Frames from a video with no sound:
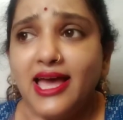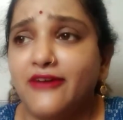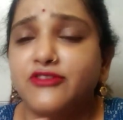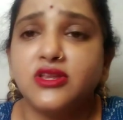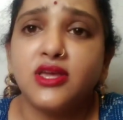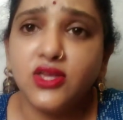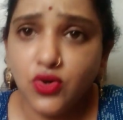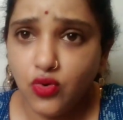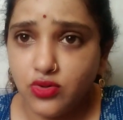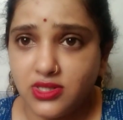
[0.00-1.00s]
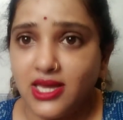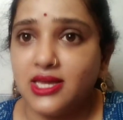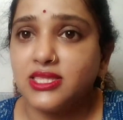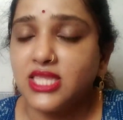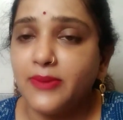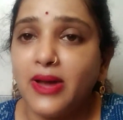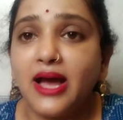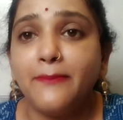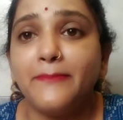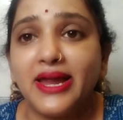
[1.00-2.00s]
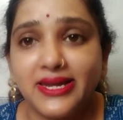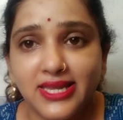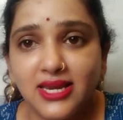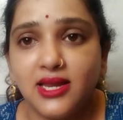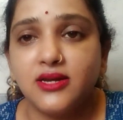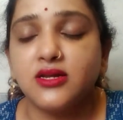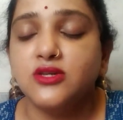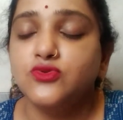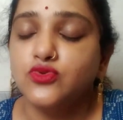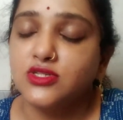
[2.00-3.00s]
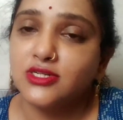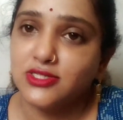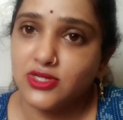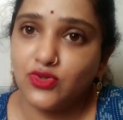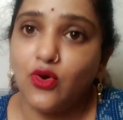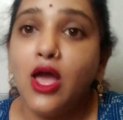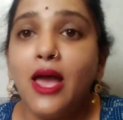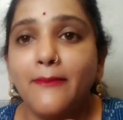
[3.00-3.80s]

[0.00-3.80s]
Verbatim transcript: हैवी नहीं होता है तब आप पैंटी लाइनर का यूज कर सकते हो